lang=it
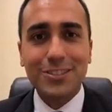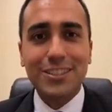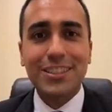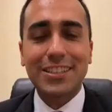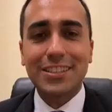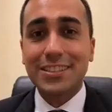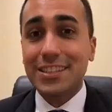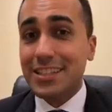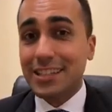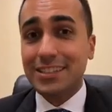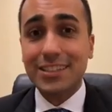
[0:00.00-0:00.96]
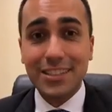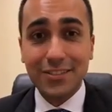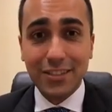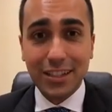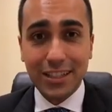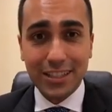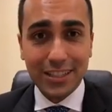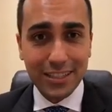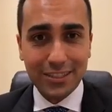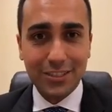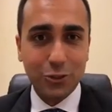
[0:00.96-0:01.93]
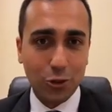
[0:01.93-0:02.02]
si disattiva il
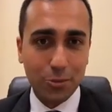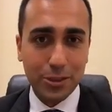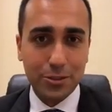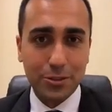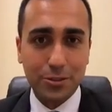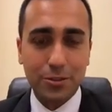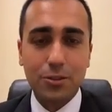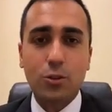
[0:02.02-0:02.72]
redditometro.